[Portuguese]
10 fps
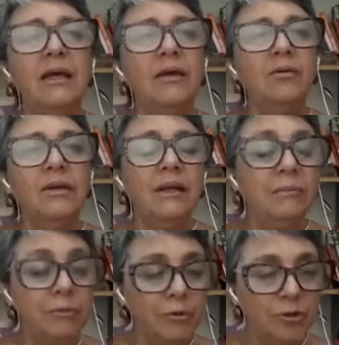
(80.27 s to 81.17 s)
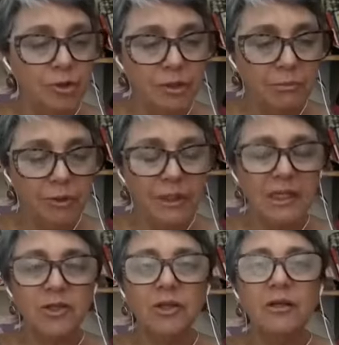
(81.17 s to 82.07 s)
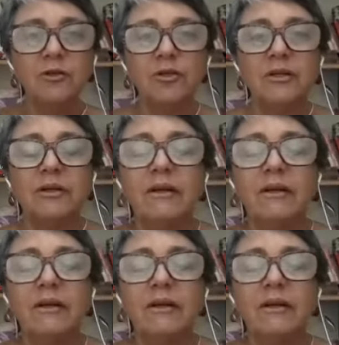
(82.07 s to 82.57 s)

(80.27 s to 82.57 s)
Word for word: Eu lembro de muita gente